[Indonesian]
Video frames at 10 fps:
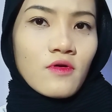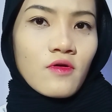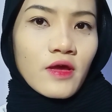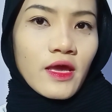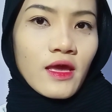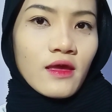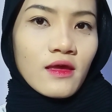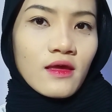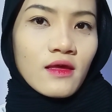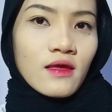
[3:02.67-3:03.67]
oke okay.
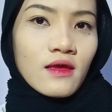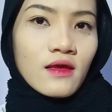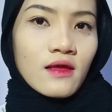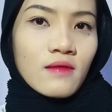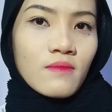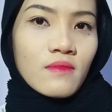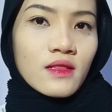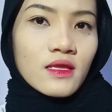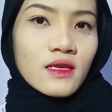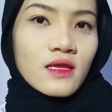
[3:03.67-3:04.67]

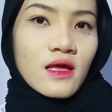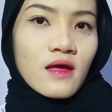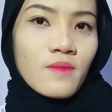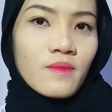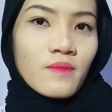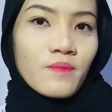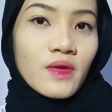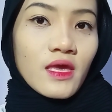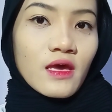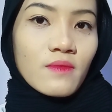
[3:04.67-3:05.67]
jadi dia
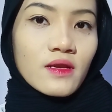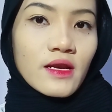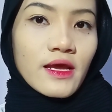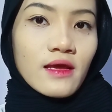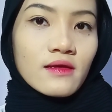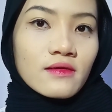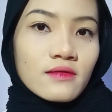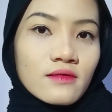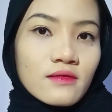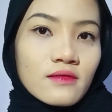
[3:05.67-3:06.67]
pink ya bener ya
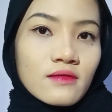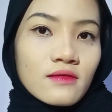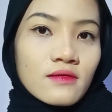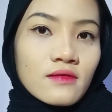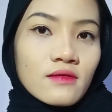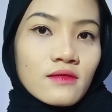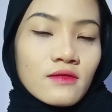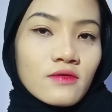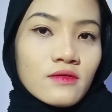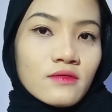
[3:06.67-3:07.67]

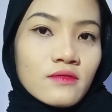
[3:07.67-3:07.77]
tuh